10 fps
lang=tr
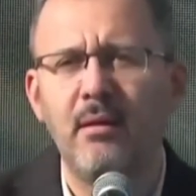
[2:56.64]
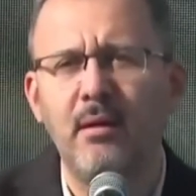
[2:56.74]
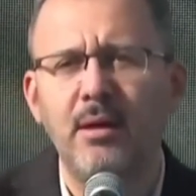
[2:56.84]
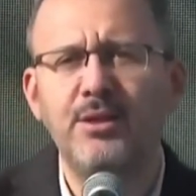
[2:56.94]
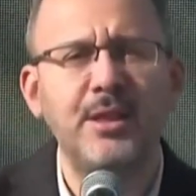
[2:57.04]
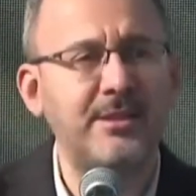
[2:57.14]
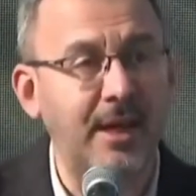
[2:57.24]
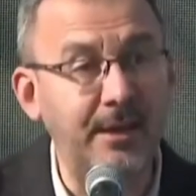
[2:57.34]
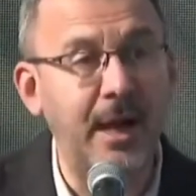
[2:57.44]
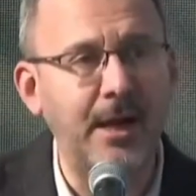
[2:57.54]
işte
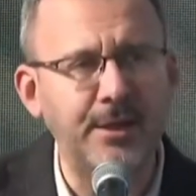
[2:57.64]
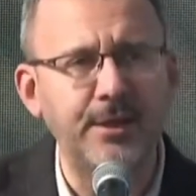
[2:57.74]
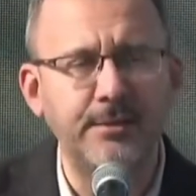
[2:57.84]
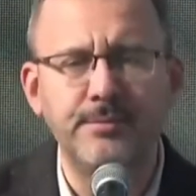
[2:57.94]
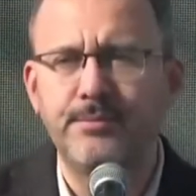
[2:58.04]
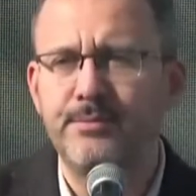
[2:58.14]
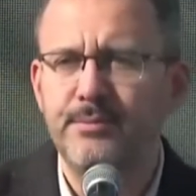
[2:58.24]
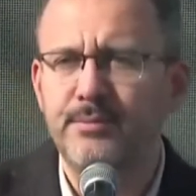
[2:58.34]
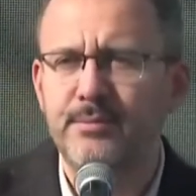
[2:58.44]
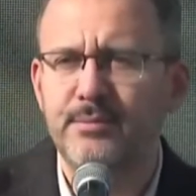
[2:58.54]
sanayi
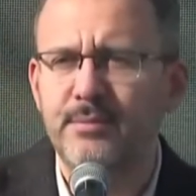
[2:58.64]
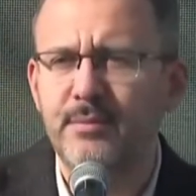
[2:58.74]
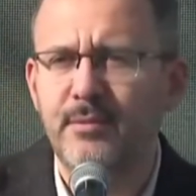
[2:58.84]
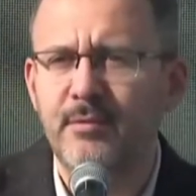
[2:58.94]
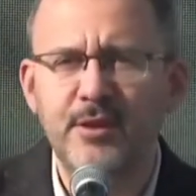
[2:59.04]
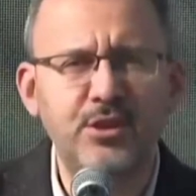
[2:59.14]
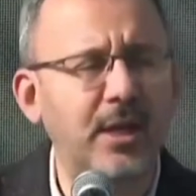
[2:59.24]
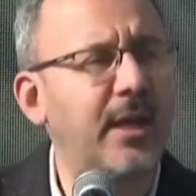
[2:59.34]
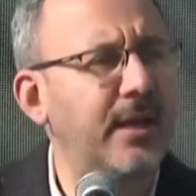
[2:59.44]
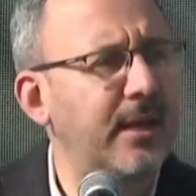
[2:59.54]
ve
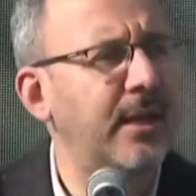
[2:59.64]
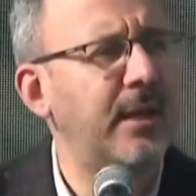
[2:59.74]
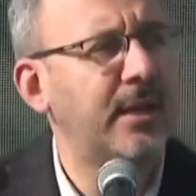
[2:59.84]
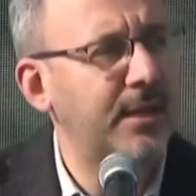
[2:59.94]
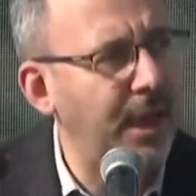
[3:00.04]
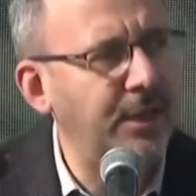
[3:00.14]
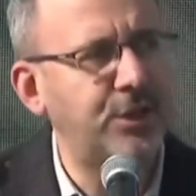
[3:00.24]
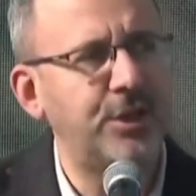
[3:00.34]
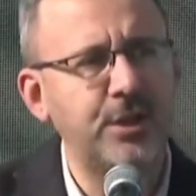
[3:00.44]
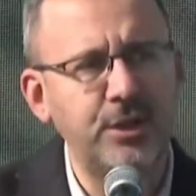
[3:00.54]
işte
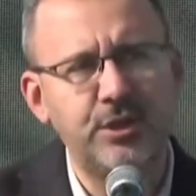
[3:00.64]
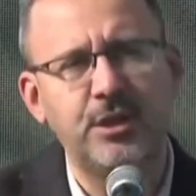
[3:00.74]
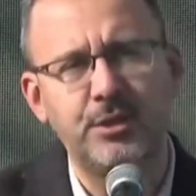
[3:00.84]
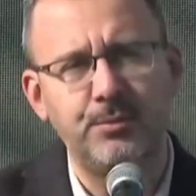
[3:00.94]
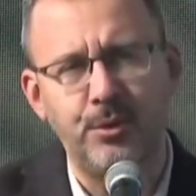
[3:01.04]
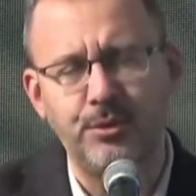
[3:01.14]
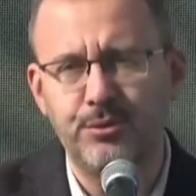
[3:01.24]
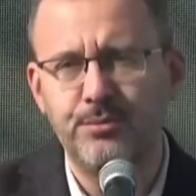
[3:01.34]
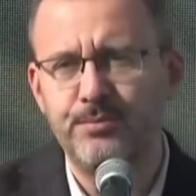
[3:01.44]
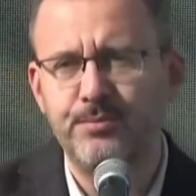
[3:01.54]
gençlik, işte spor.
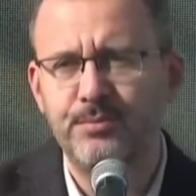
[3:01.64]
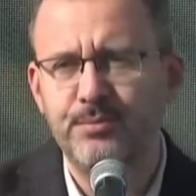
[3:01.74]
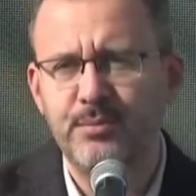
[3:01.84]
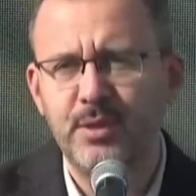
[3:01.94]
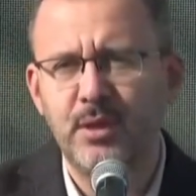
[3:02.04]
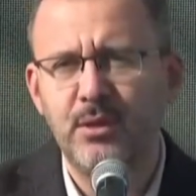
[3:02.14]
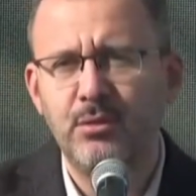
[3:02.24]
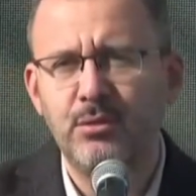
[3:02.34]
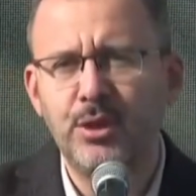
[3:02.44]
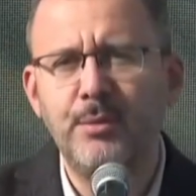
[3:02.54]

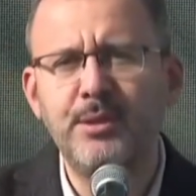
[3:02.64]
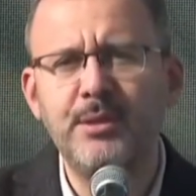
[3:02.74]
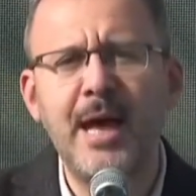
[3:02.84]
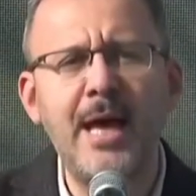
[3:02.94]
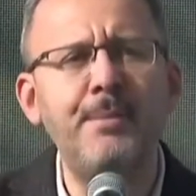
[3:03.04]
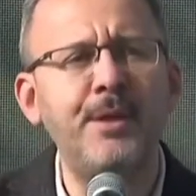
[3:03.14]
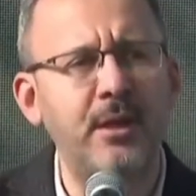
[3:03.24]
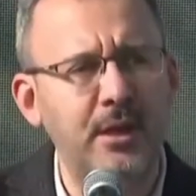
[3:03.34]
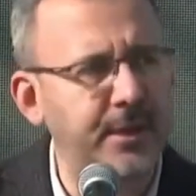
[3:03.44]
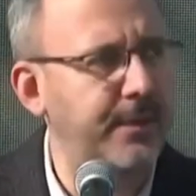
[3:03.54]
Ülkemizin her bir ilini,